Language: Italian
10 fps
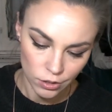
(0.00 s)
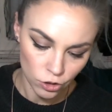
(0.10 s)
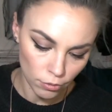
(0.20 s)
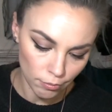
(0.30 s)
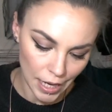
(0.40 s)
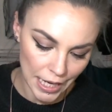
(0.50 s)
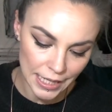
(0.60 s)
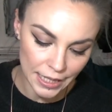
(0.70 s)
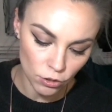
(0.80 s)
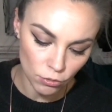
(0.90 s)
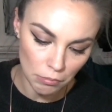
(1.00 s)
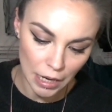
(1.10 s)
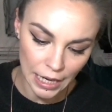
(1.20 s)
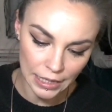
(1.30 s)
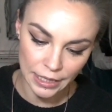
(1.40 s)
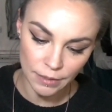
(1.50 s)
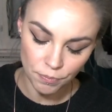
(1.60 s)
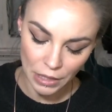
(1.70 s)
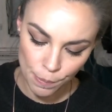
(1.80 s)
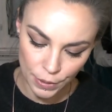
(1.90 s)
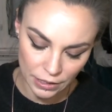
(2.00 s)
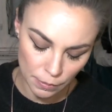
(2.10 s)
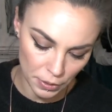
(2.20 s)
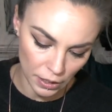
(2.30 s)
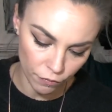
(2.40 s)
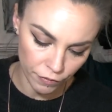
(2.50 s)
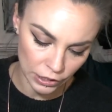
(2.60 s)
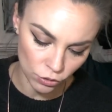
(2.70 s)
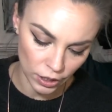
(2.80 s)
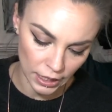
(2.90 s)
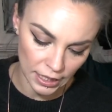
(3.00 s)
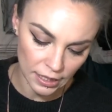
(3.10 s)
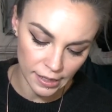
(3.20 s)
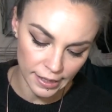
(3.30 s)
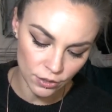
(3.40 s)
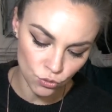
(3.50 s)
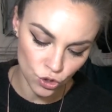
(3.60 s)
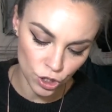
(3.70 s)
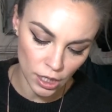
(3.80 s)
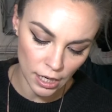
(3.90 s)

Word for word: Non male, non male, a parte per il fatto che nell'inci